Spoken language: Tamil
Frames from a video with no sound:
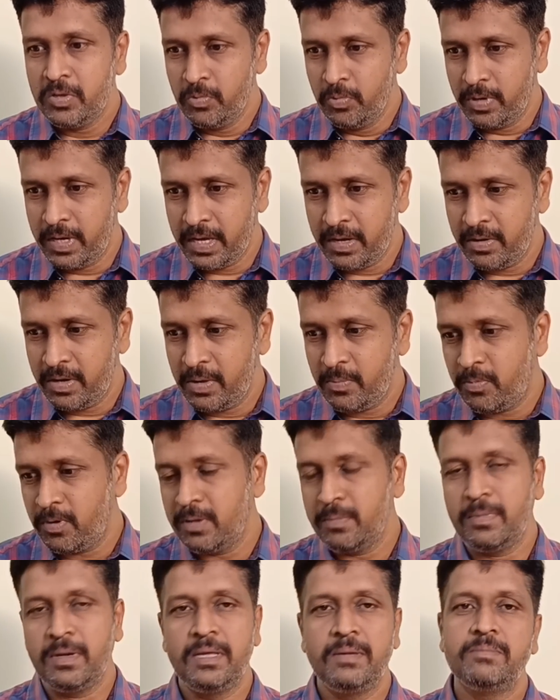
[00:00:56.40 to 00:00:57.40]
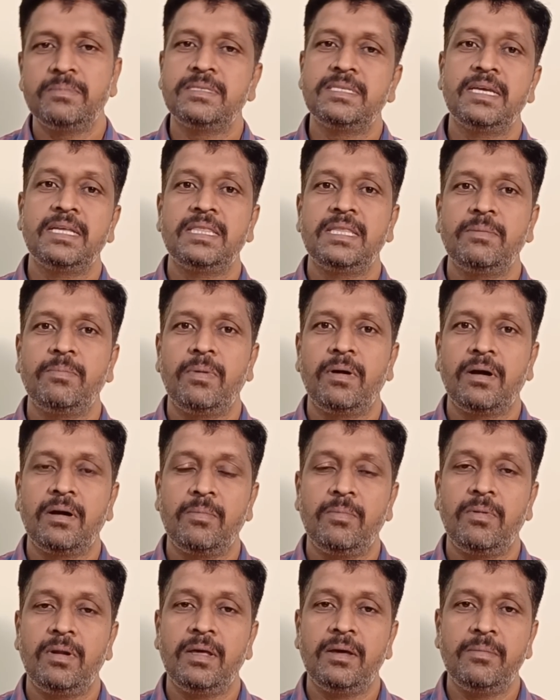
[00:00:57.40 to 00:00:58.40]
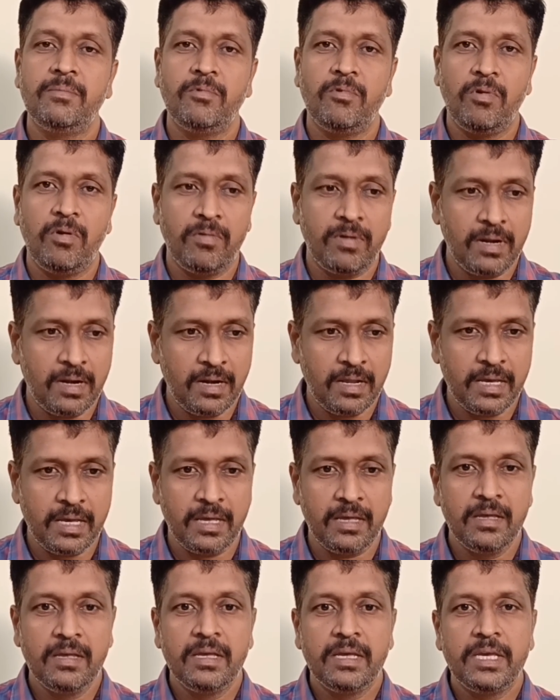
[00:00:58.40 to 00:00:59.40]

யூகேனுடைய புலம்பலையும் சேர்த்து பார்க்க போகலாம் ஓவராலாக